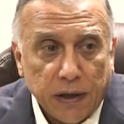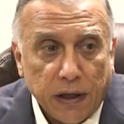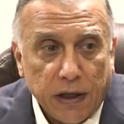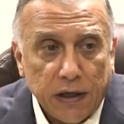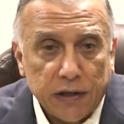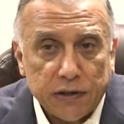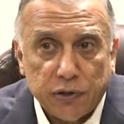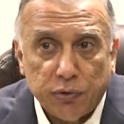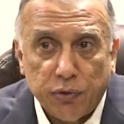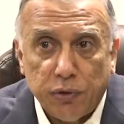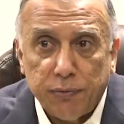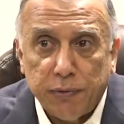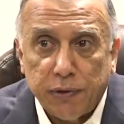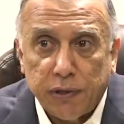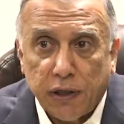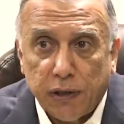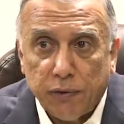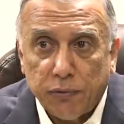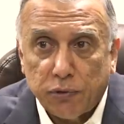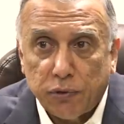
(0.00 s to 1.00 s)
أنا سوين ما
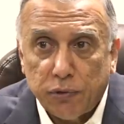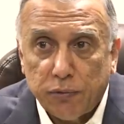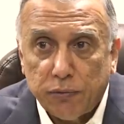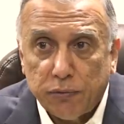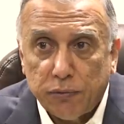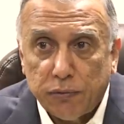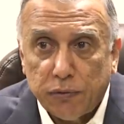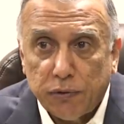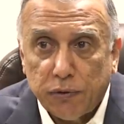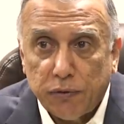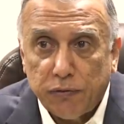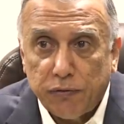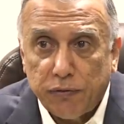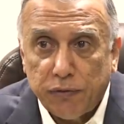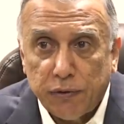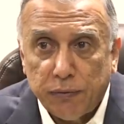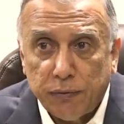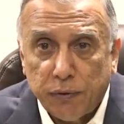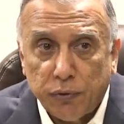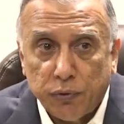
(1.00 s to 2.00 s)
داعمكم
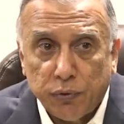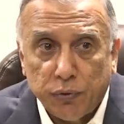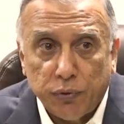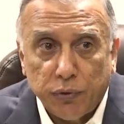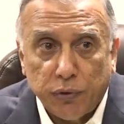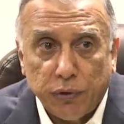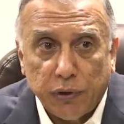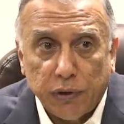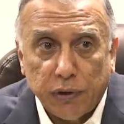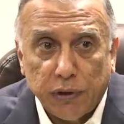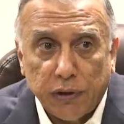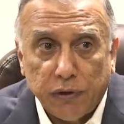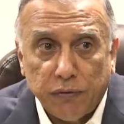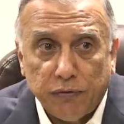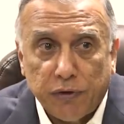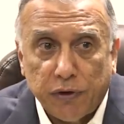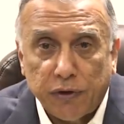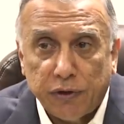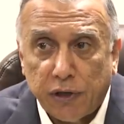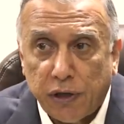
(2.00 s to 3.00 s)
في موضوع
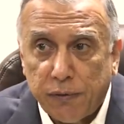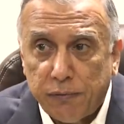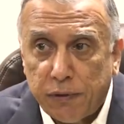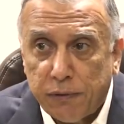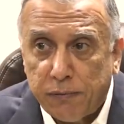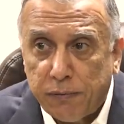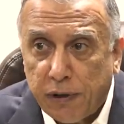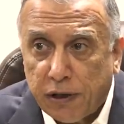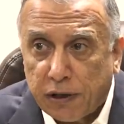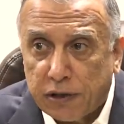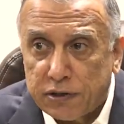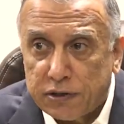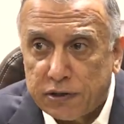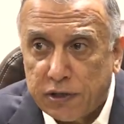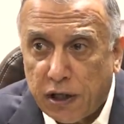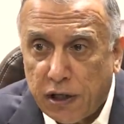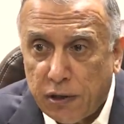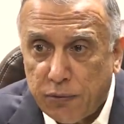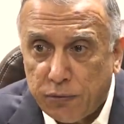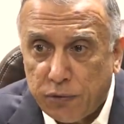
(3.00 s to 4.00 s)
فرض الأمن بالعكس
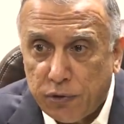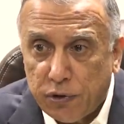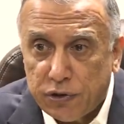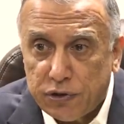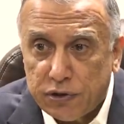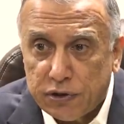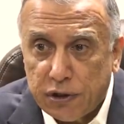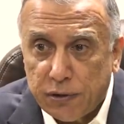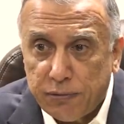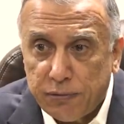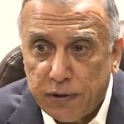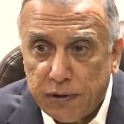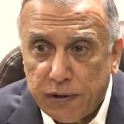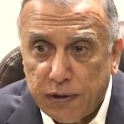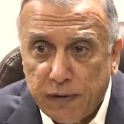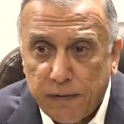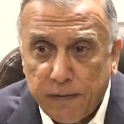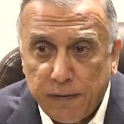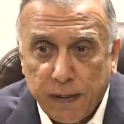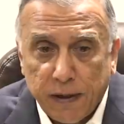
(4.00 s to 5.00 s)
داعم كل الأجهزة
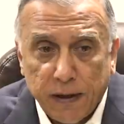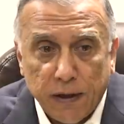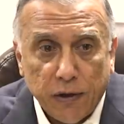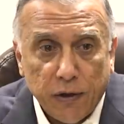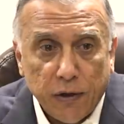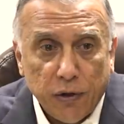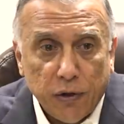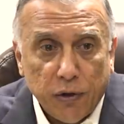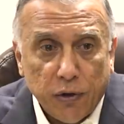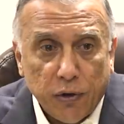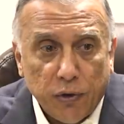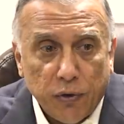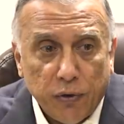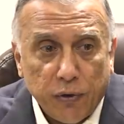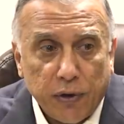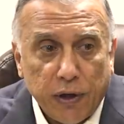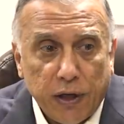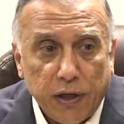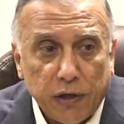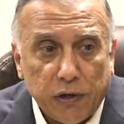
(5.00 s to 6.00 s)
الأمنية
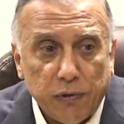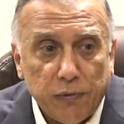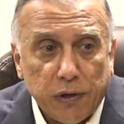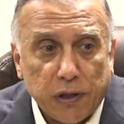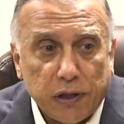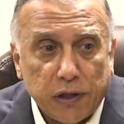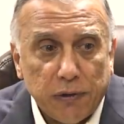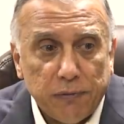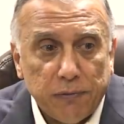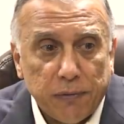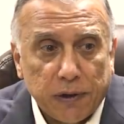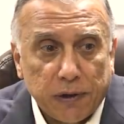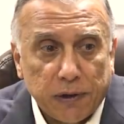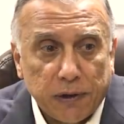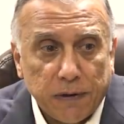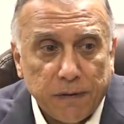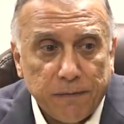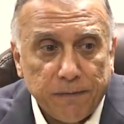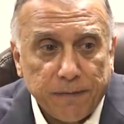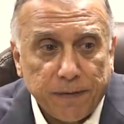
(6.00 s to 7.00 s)
وقال لكم أكثر
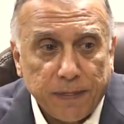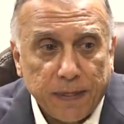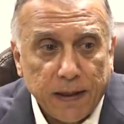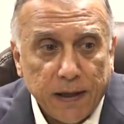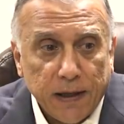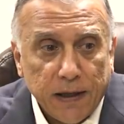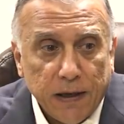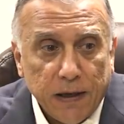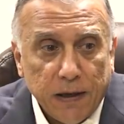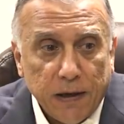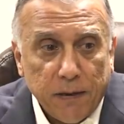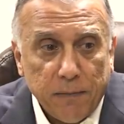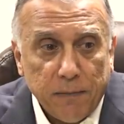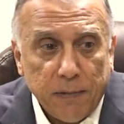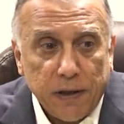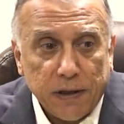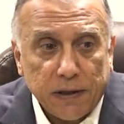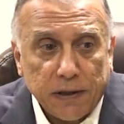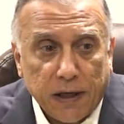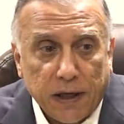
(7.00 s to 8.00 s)
مرة
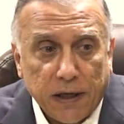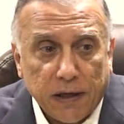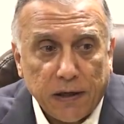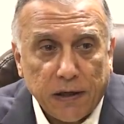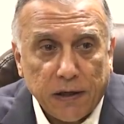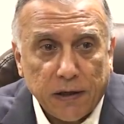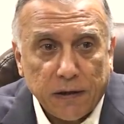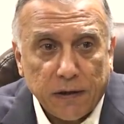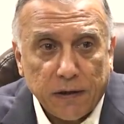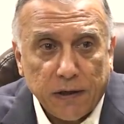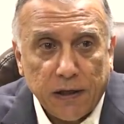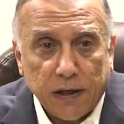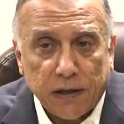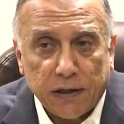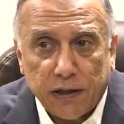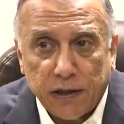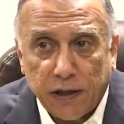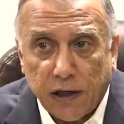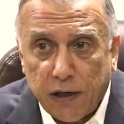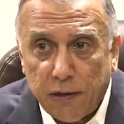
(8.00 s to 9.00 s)
من يتعرض إلى
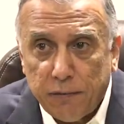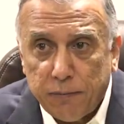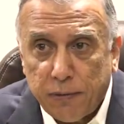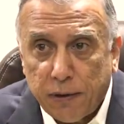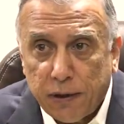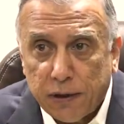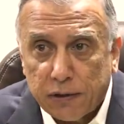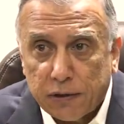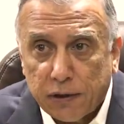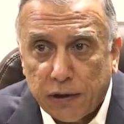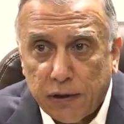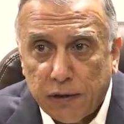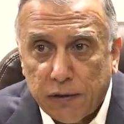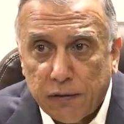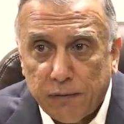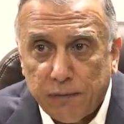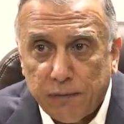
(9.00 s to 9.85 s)
اتهام باطل